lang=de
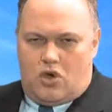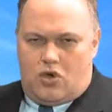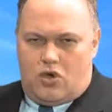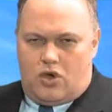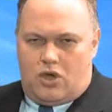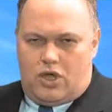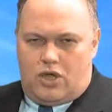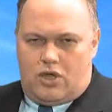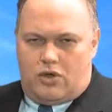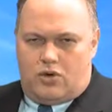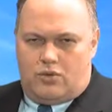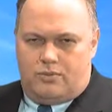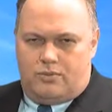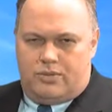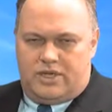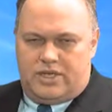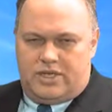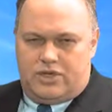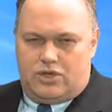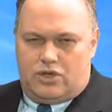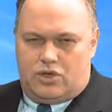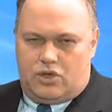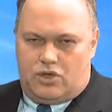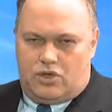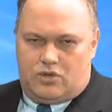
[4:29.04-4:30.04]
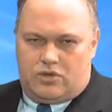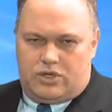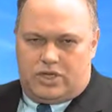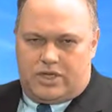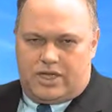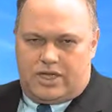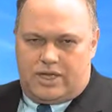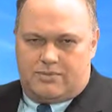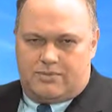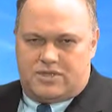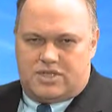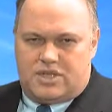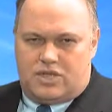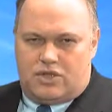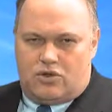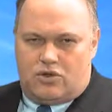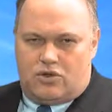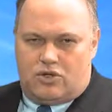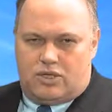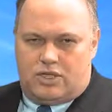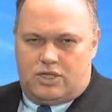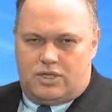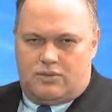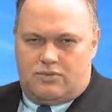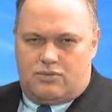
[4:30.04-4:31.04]
äh, umbilden können. Und dann gibt es ja
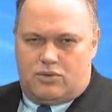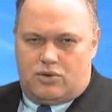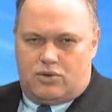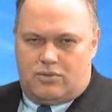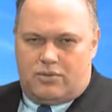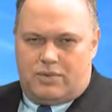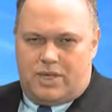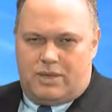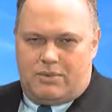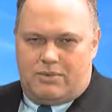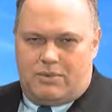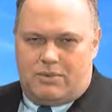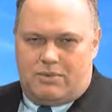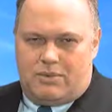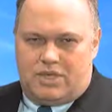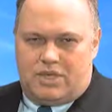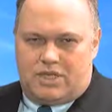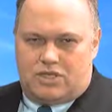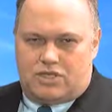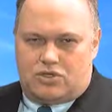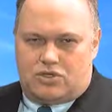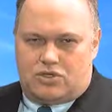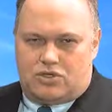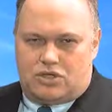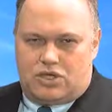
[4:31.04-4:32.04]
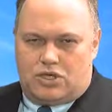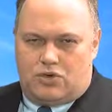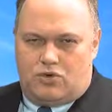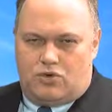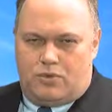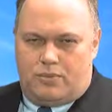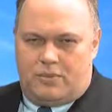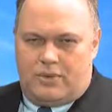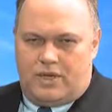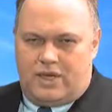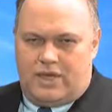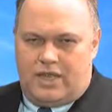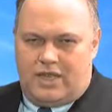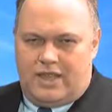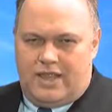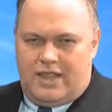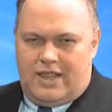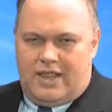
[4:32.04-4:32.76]
noch die Probleme mit der Tochter Opel.